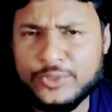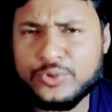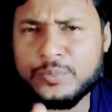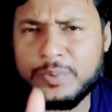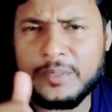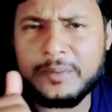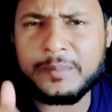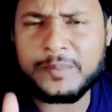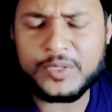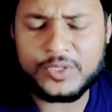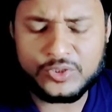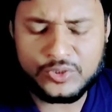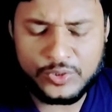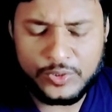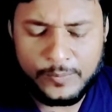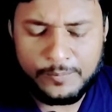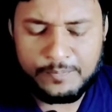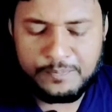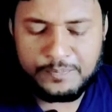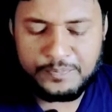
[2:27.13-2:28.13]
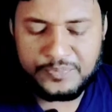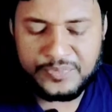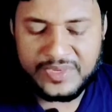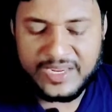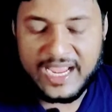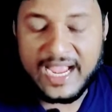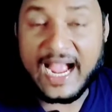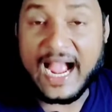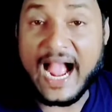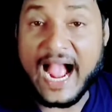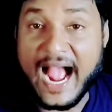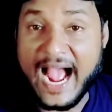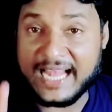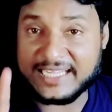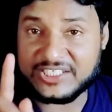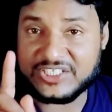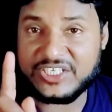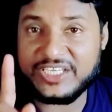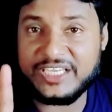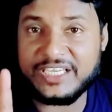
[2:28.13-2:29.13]
একটু ভেবে বলো তো
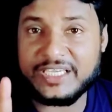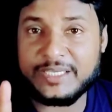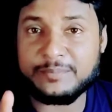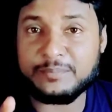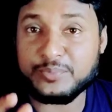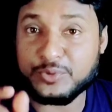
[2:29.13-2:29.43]
আছে